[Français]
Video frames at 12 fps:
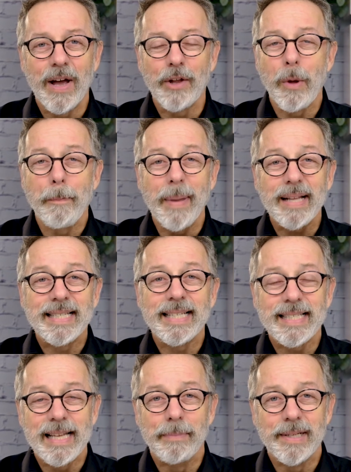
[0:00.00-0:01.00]
de partir sa
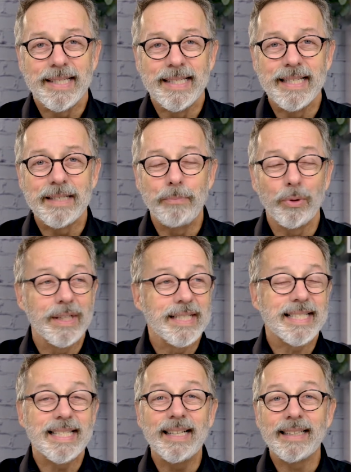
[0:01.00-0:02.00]
business pour des
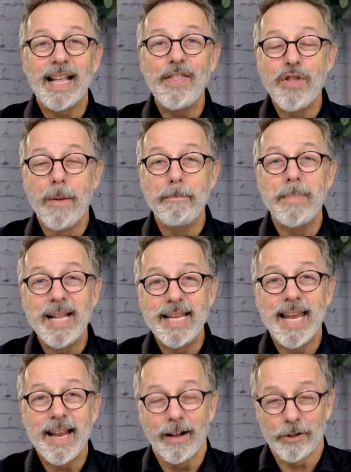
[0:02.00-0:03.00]
centaines de milliers
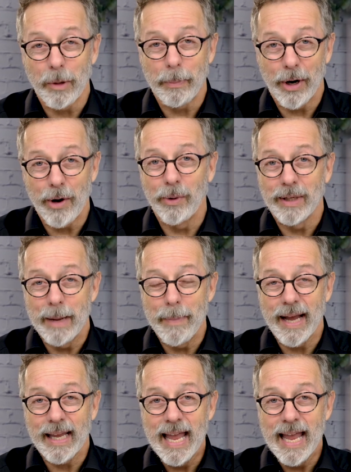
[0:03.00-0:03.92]
d'entrepreneurs au Québec,